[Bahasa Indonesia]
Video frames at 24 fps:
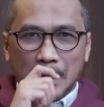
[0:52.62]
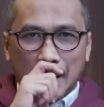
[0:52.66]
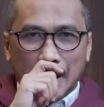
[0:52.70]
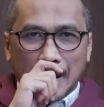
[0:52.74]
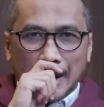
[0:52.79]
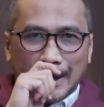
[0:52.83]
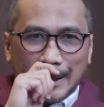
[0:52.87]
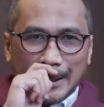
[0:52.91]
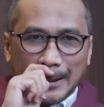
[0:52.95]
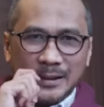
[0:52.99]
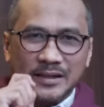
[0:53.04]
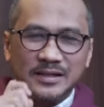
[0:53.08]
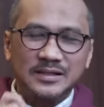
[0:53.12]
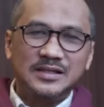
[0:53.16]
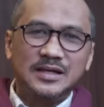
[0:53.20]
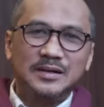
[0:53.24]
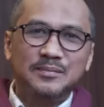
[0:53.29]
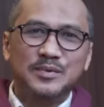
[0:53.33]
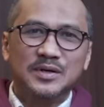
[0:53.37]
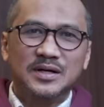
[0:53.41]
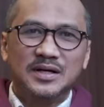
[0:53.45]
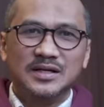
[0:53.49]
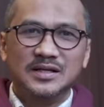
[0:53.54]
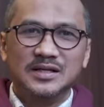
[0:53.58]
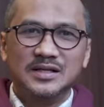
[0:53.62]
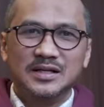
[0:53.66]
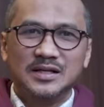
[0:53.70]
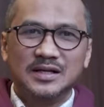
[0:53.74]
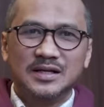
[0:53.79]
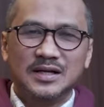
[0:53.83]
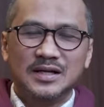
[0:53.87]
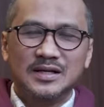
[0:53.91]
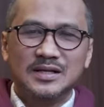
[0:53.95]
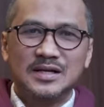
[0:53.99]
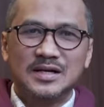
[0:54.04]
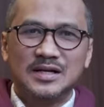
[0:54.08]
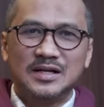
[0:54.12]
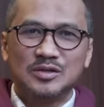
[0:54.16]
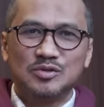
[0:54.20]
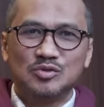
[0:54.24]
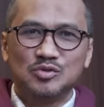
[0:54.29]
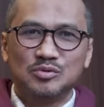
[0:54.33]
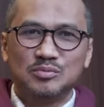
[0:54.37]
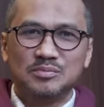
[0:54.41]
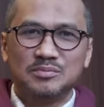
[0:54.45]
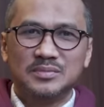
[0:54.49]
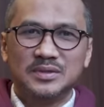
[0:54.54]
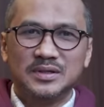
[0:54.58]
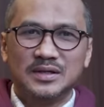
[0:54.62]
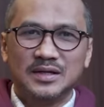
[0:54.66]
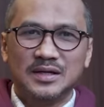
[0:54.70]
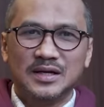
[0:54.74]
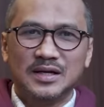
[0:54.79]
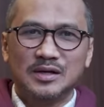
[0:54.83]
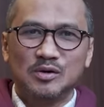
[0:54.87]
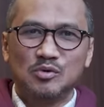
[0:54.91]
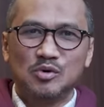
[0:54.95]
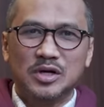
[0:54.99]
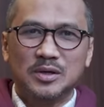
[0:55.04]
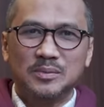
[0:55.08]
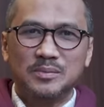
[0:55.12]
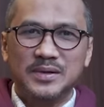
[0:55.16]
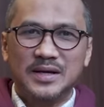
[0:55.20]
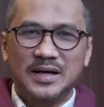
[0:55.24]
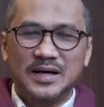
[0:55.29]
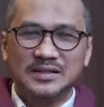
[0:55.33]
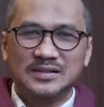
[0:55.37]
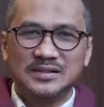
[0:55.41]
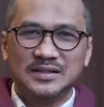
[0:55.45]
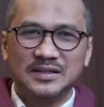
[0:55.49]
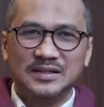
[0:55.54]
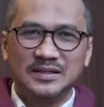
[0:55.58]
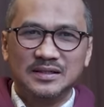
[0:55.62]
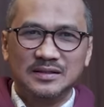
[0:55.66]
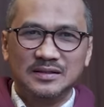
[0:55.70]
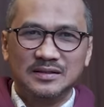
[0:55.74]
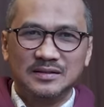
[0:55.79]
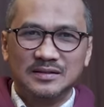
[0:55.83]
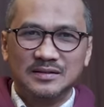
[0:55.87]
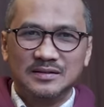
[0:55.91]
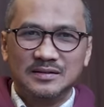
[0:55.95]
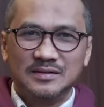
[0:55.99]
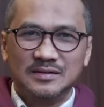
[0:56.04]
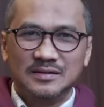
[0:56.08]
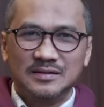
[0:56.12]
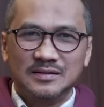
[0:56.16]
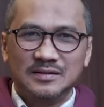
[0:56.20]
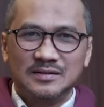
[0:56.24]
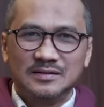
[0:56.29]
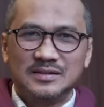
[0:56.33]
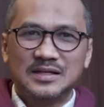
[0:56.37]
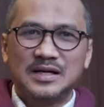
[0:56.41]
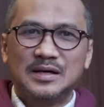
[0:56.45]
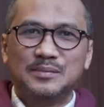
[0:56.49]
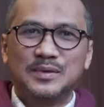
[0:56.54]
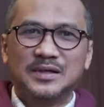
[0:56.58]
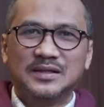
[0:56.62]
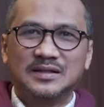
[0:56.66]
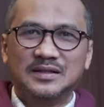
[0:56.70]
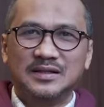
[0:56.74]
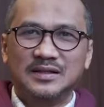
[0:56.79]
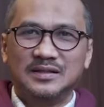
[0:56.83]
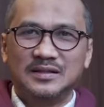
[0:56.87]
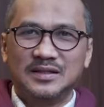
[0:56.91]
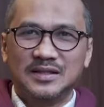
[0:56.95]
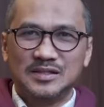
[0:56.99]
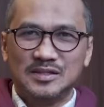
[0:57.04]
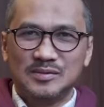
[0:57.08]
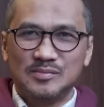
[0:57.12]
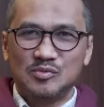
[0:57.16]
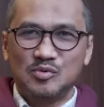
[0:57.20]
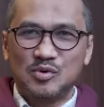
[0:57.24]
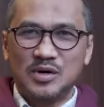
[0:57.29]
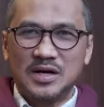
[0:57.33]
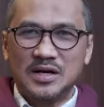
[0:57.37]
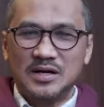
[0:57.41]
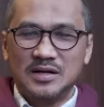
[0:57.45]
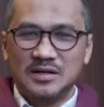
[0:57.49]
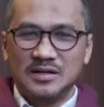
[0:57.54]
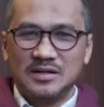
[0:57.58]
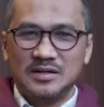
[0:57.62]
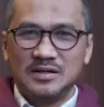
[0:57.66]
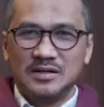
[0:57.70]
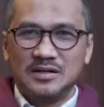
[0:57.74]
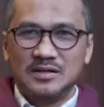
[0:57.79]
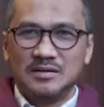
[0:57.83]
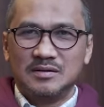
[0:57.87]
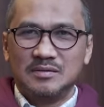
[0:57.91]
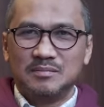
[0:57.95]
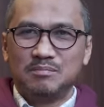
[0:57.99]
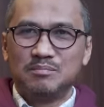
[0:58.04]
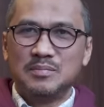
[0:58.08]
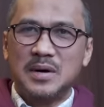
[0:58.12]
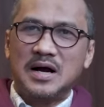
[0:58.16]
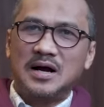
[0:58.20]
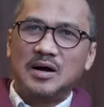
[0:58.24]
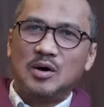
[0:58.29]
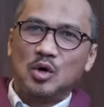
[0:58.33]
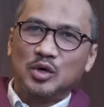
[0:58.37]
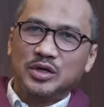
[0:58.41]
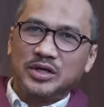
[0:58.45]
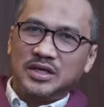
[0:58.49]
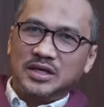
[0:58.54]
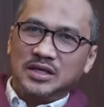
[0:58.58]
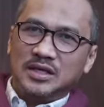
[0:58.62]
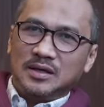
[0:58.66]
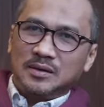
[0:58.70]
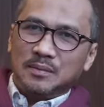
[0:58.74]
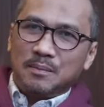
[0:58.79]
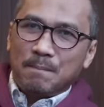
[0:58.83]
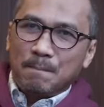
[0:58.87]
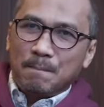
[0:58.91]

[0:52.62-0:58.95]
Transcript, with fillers: hari ini saya menghadirkan narasumber yang luar biasa nih sahabat kita semua, Mbak Oki